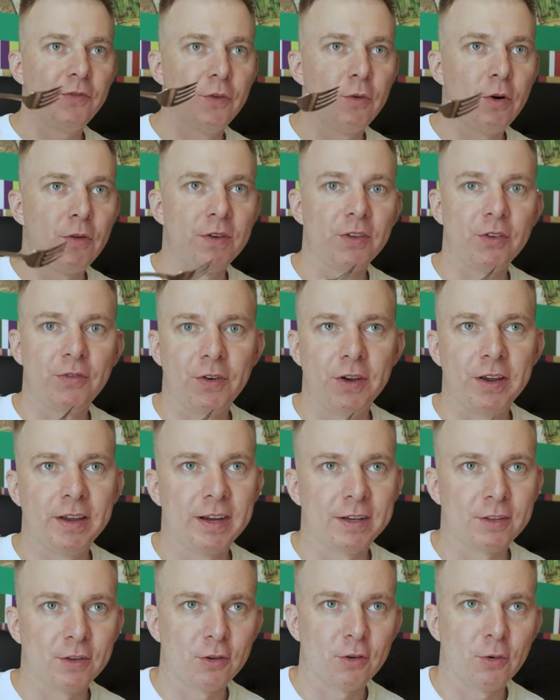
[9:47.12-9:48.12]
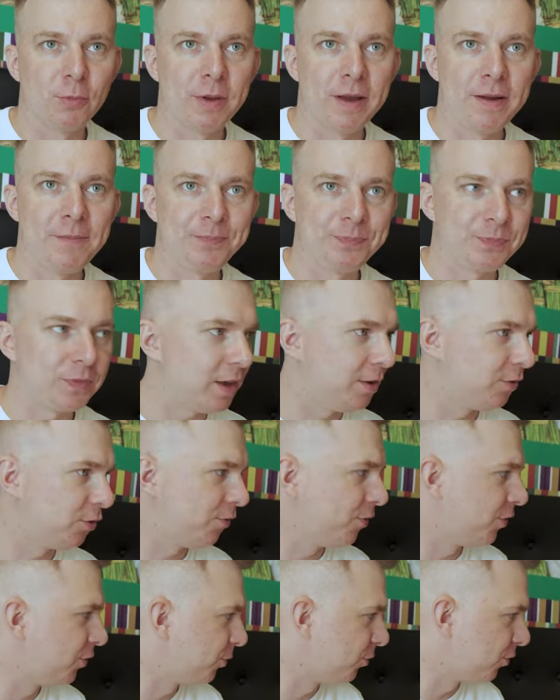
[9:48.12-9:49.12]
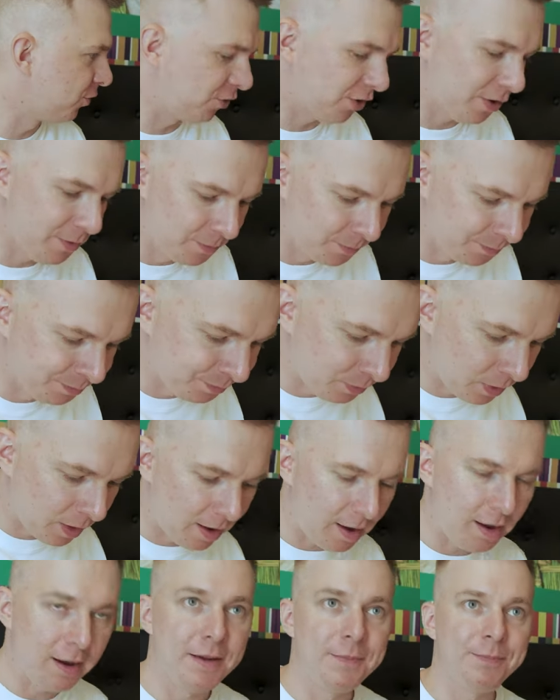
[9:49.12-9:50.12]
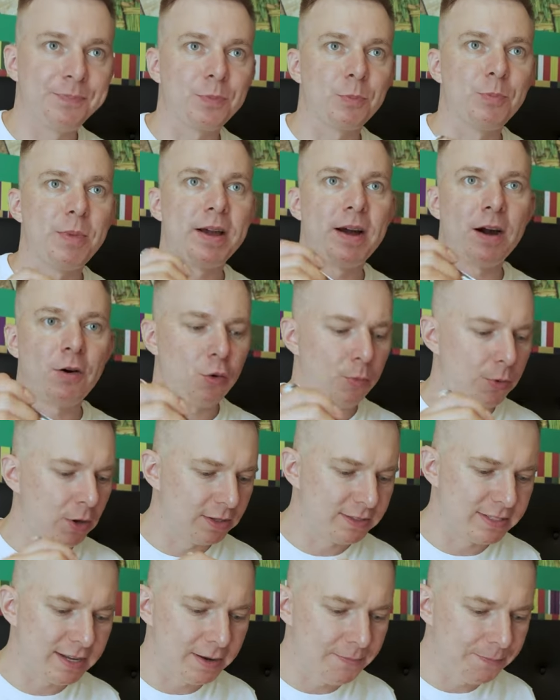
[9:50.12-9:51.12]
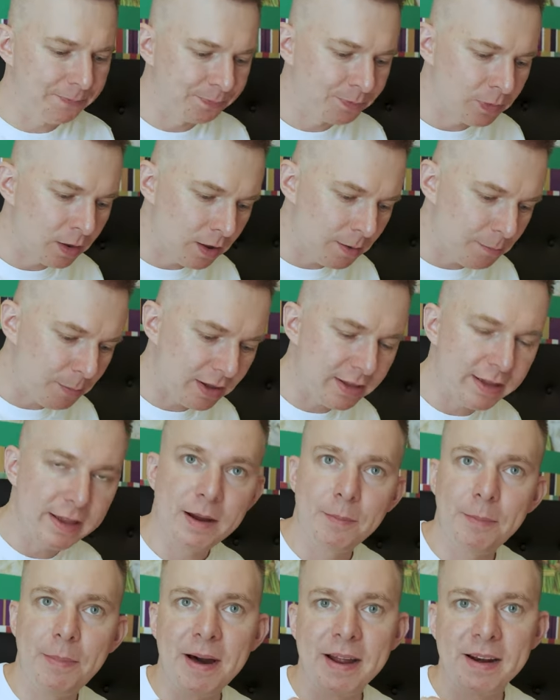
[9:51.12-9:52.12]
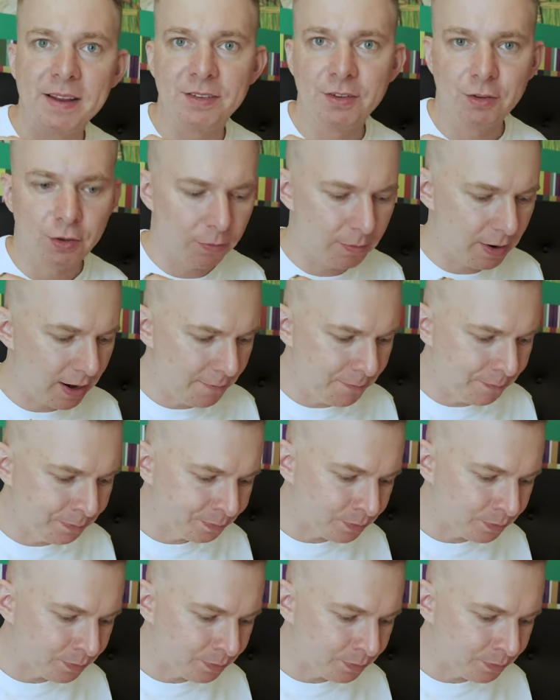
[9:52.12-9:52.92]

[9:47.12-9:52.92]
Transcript: w głowie swojej jak to chrupie. Nie wiem czy wy słyszycie. Ale mega chrupiąca. Mhm. Paniera bardzo dobra.